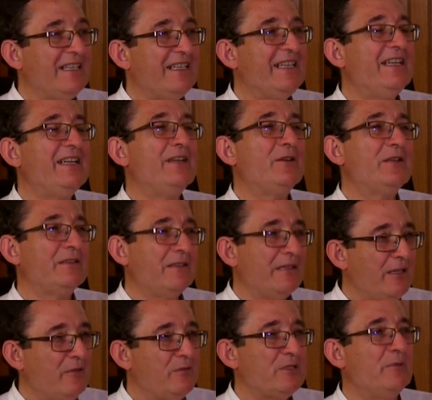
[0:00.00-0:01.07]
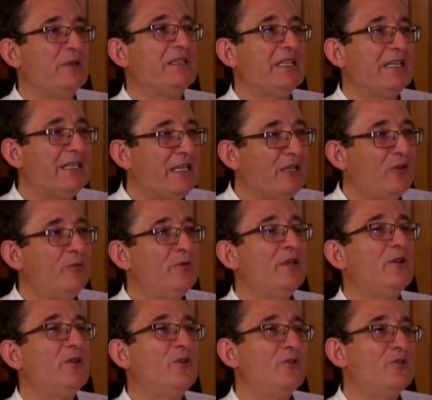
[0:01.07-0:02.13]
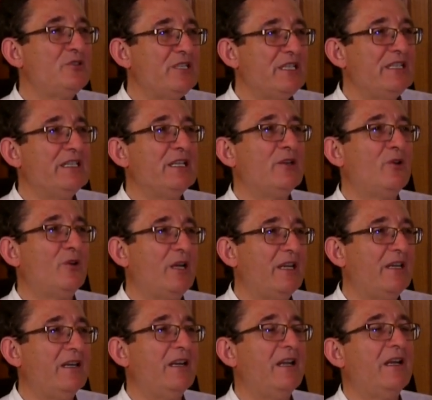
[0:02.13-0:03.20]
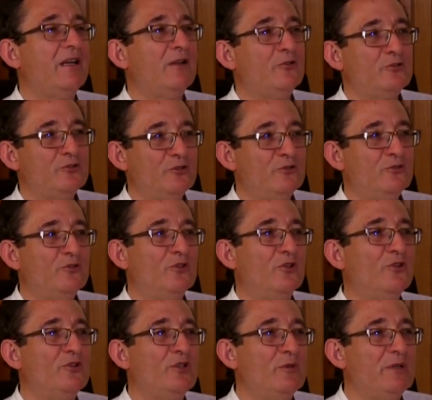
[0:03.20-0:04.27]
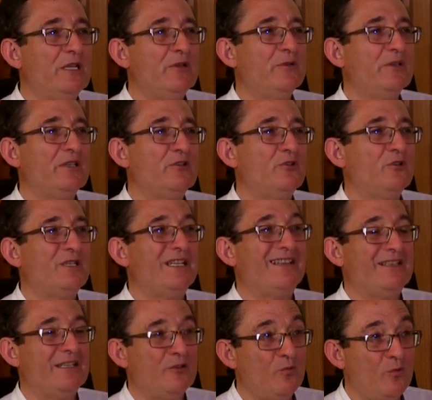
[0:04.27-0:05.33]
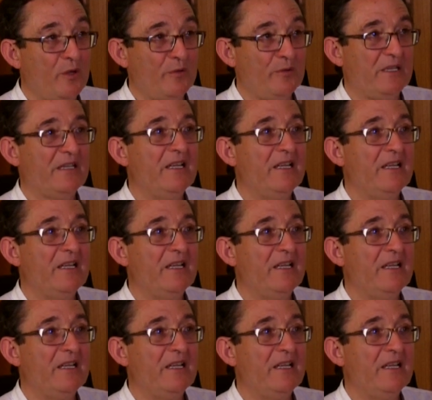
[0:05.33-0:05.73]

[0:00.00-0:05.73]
Hitler se mantiene en el gobierno sin derogar la Constitución de 1919.